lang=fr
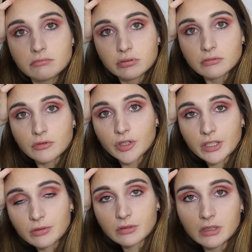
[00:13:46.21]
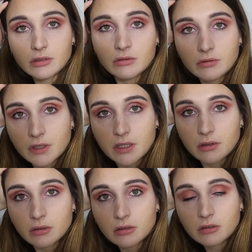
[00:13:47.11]
Bon, on a tourné une
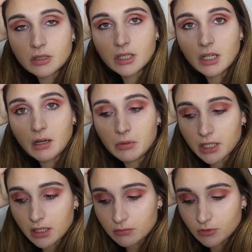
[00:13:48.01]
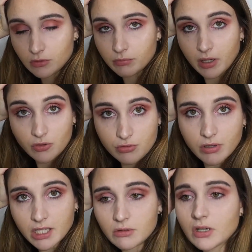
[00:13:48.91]
vidéo et là, bah, clairement, on part en
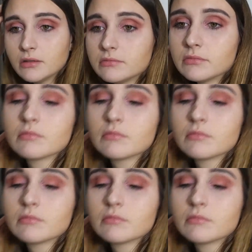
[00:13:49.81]
soirée, quoi.